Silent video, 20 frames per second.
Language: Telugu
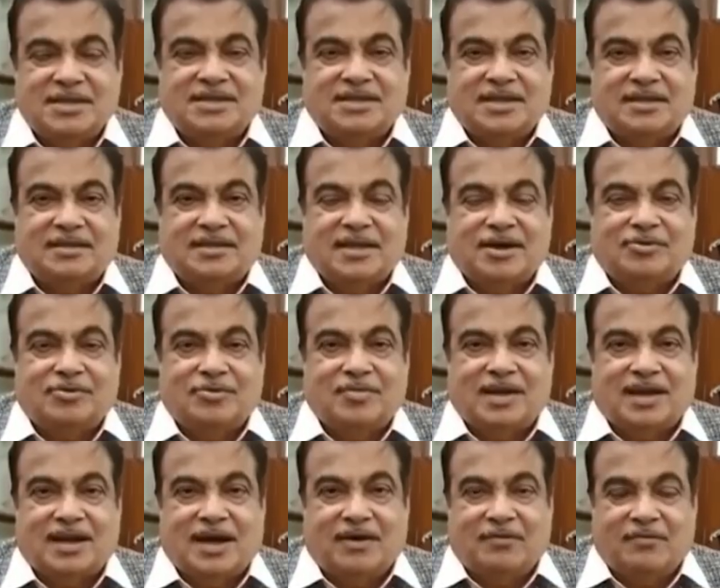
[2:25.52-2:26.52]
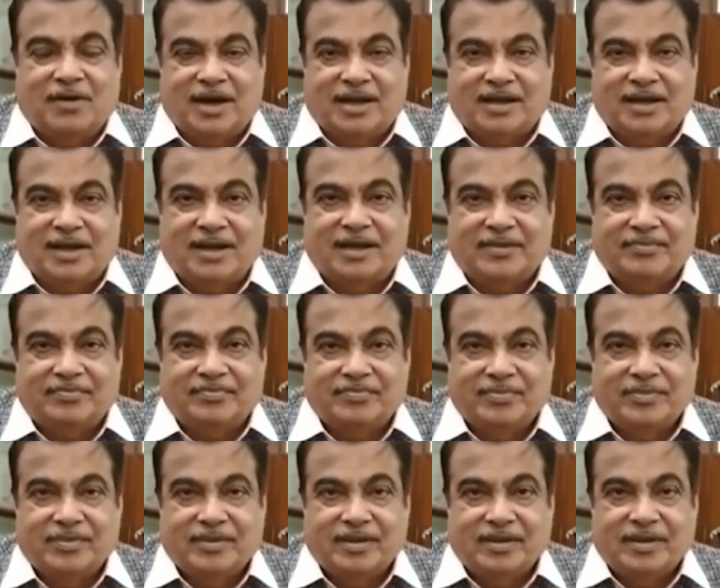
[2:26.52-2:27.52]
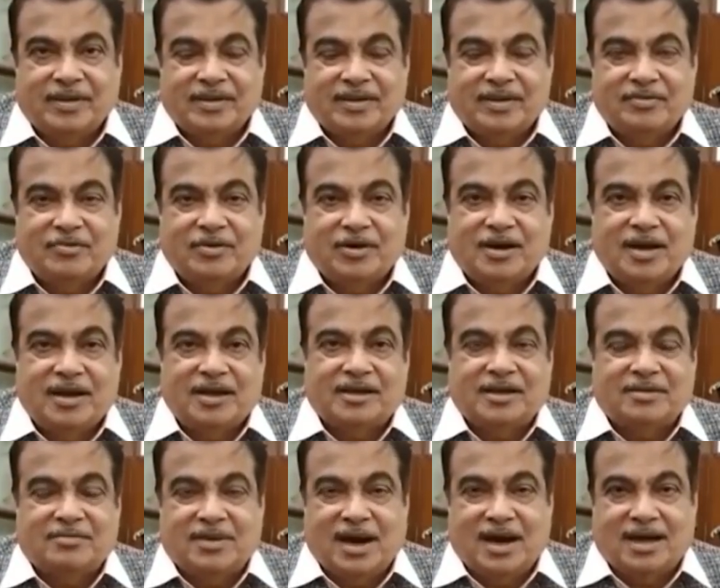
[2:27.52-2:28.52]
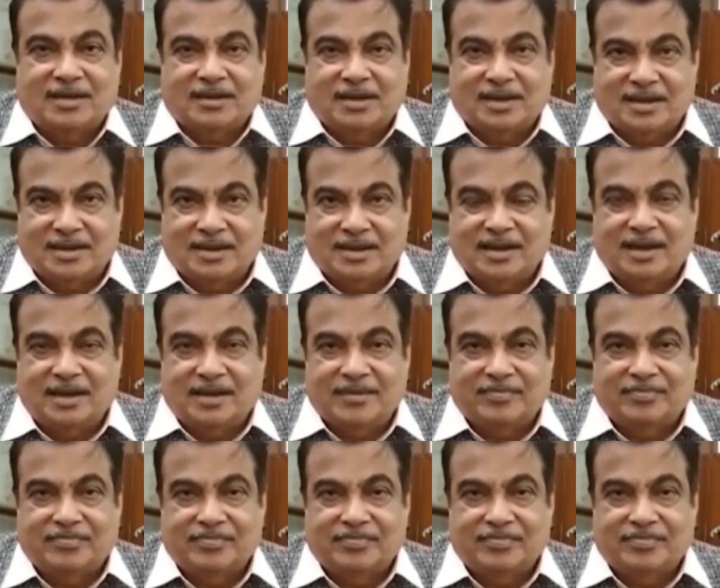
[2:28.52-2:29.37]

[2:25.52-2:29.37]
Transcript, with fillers: వసూలు చేయరని వాటిని తాత్కాలికంగా ఎత్తివేస్తున్నట్లు